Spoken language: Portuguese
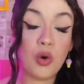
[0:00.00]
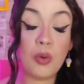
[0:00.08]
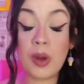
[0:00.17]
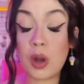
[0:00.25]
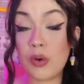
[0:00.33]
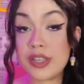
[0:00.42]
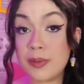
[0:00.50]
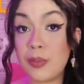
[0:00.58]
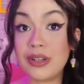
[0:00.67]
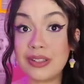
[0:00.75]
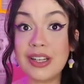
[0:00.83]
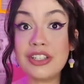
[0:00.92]
Uma coisa
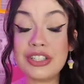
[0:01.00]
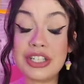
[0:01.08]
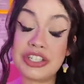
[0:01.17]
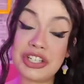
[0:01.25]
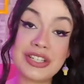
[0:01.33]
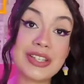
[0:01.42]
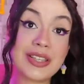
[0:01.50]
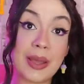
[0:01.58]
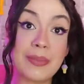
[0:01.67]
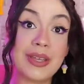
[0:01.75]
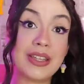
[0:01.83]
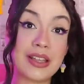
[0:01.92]
importante da gente
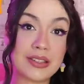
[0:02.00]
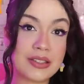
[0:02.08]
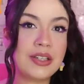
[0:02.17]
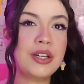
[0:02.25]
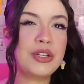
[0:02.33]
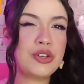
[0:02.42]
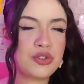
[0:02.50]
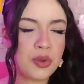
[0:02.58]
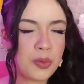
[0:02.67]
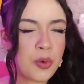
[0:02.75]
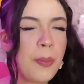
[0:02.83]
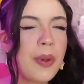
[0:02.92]
saber da Sandy,
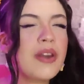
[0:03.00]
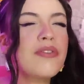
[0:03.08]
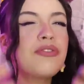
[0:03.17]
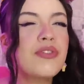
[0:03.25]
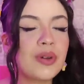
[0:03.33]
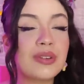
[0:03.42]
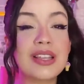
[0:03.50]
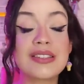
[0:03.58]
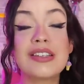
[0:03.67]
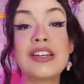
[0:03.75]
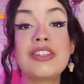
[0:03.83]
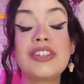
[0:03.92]
sobre o perfil da
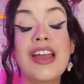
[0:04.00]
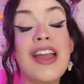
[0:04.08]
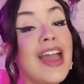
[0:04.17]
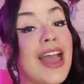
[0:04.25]
Sandy,